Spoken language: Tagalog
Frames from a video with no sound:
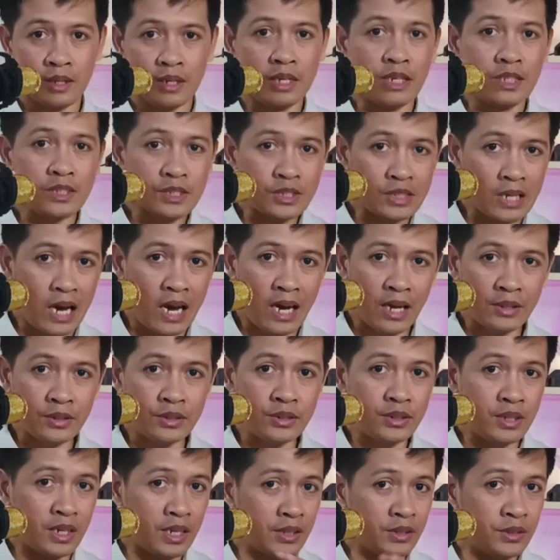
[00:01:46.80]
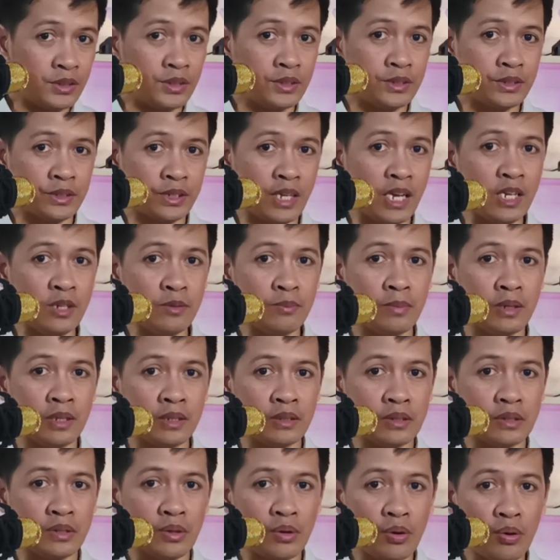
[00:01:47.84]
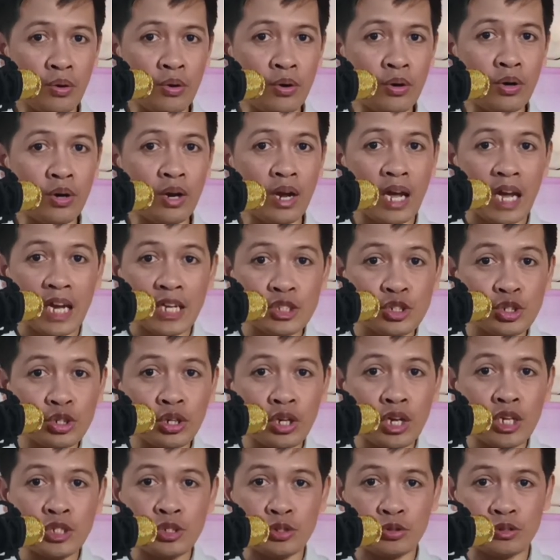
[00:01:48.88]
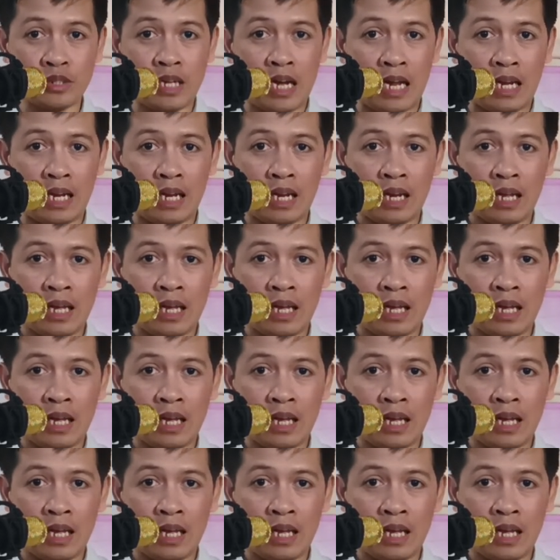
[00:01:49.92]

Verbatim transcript: It's either entertainment or educational.